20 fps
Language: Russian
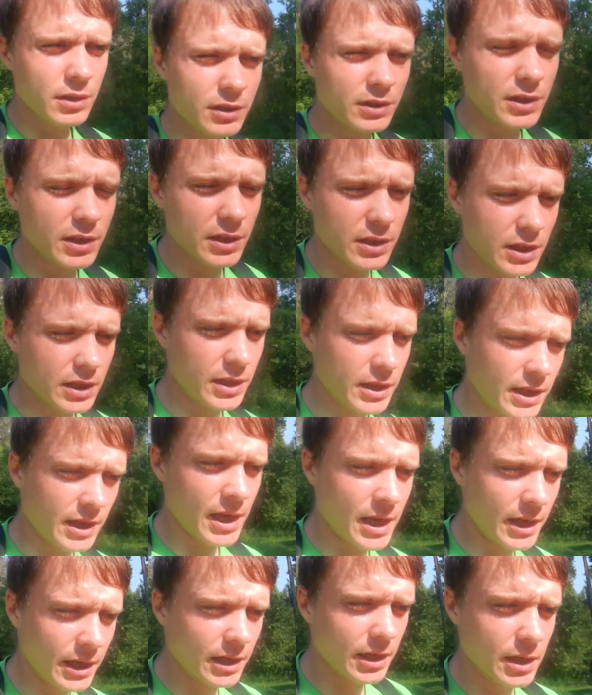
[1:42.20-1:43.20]
Где-то
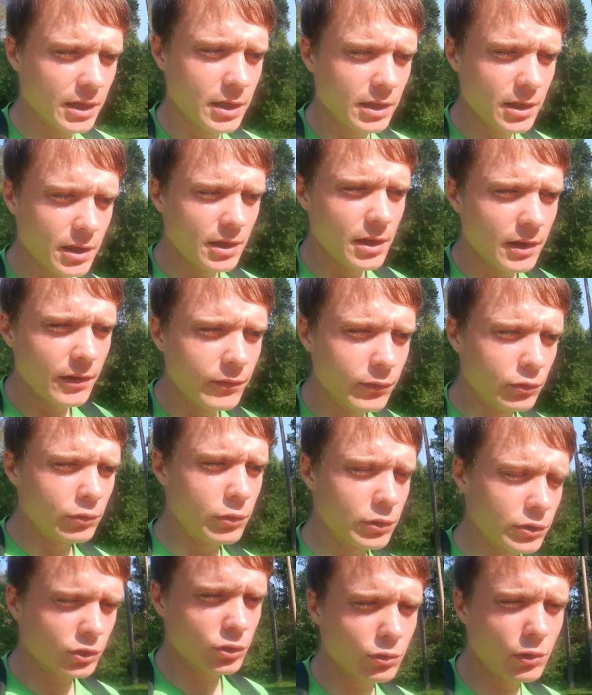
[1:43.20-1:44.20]
так.
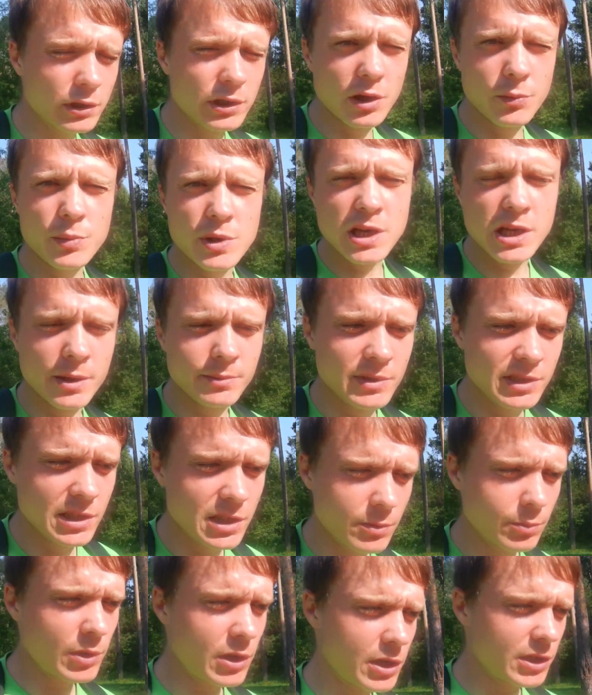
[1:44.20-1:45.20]
Вот. Сколько бегом
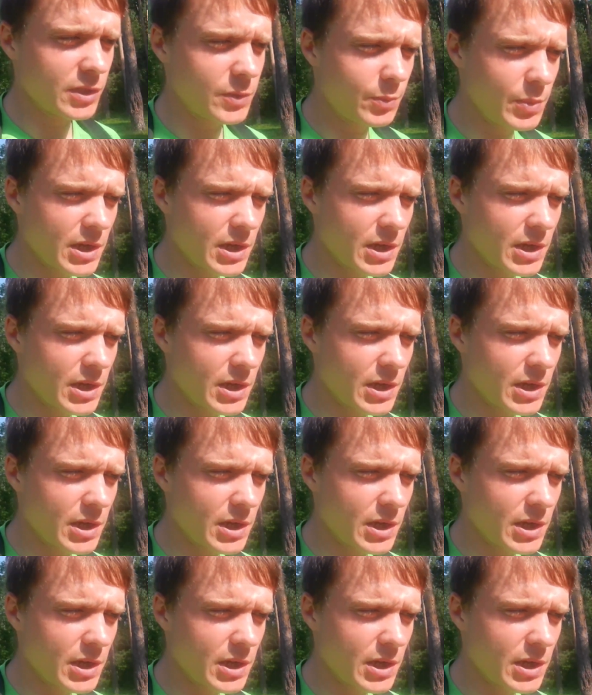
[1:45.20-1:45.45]
занимаюсь?